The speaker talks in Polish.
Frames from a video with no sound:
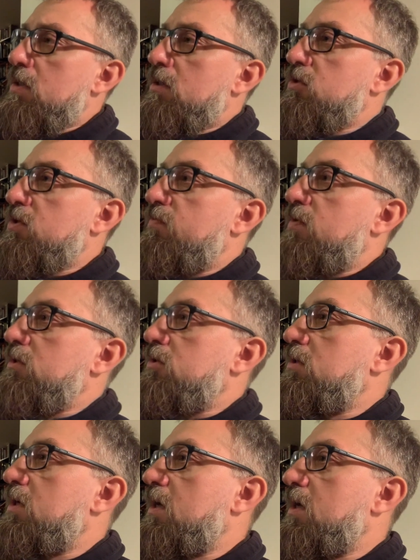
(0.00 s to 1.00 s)
że
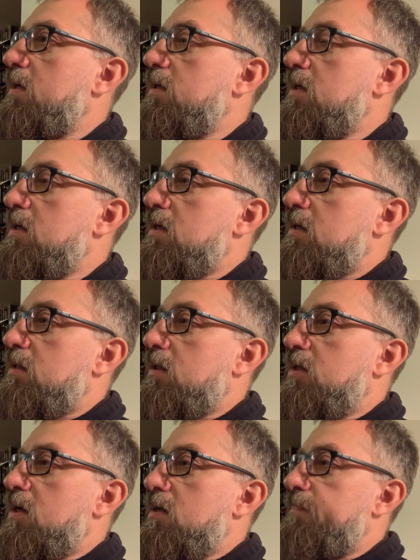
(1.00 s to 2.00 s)
właśnie
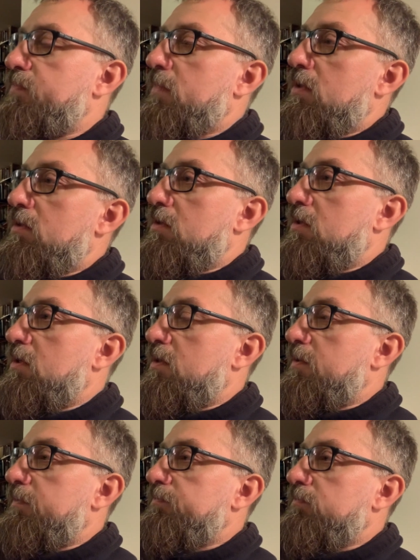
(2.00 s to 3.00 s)
takie
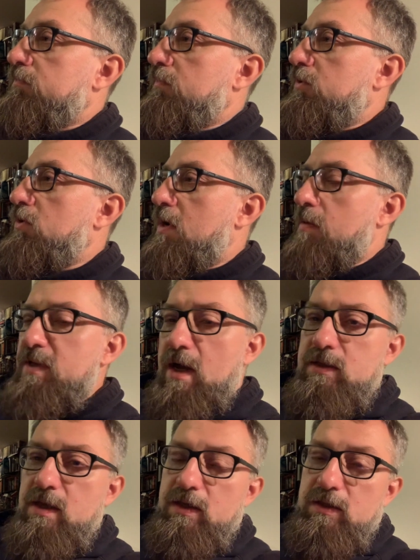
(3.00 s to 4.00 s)

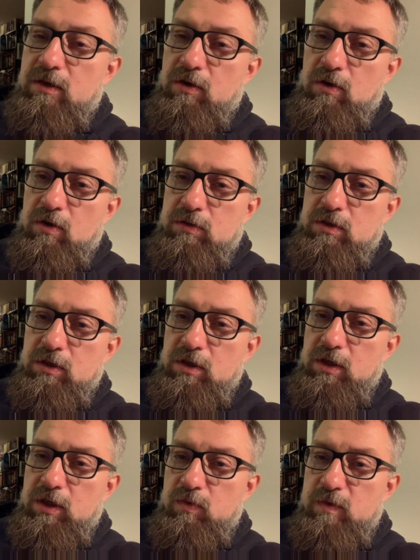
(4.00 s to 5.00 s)
dorabianie
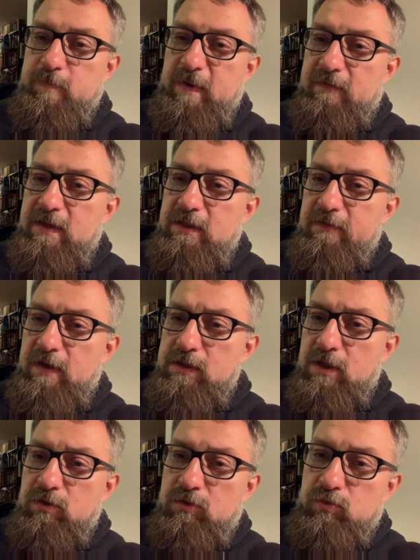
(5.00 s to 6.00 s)
ideologii i
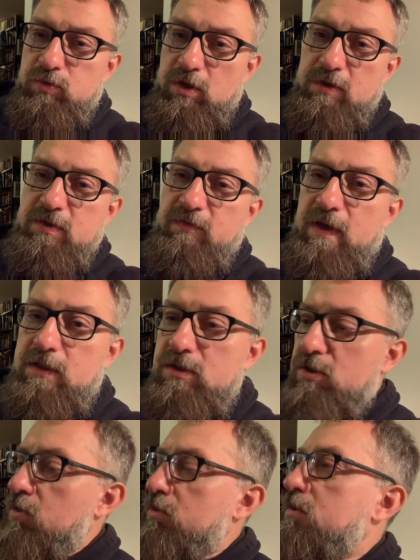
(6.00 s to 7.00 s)
usprawiedliwienia do tchórzostwa.
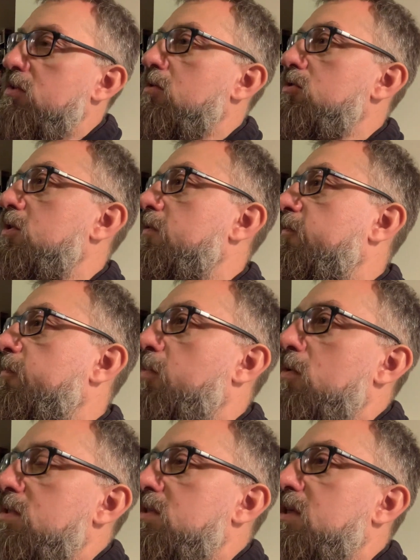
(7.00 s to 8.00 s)
Coś, co się w
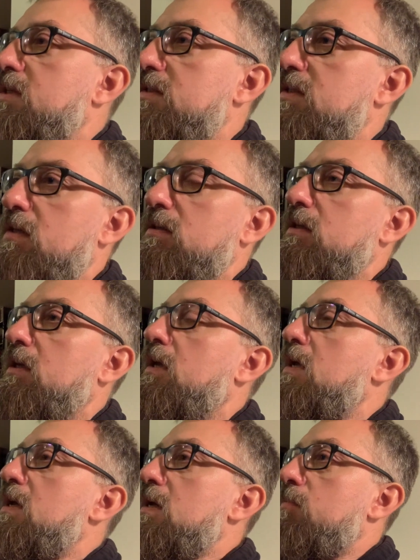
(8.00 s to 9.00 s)
Polsce niestety
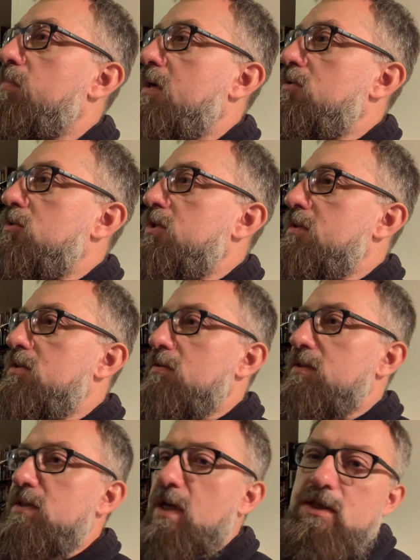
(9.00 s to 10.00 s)
bardzo
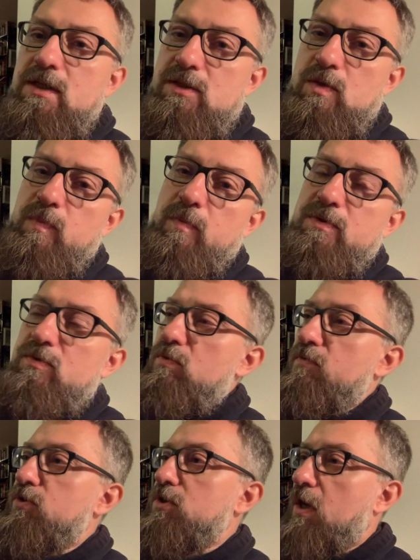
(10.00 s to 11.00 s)
często zdarza, co po
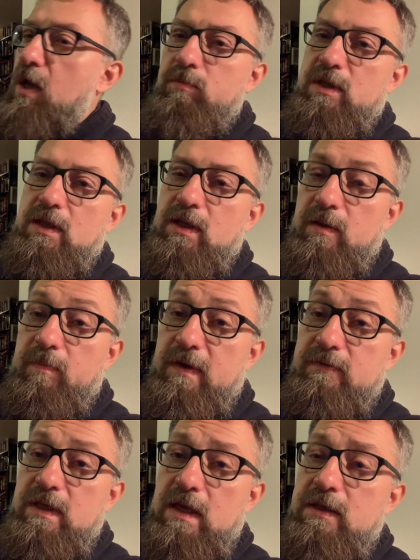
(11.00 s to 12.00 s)
prostu wścieka mnie tak
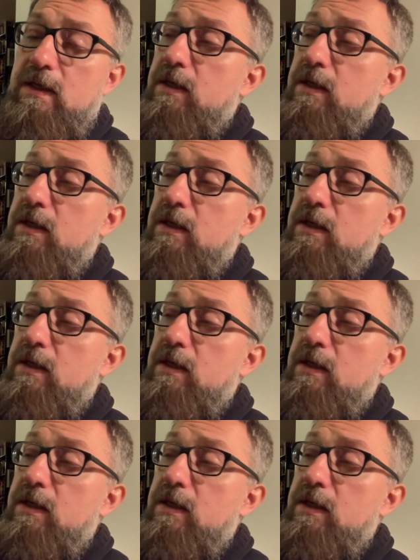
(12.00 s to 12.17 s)
naprawdę,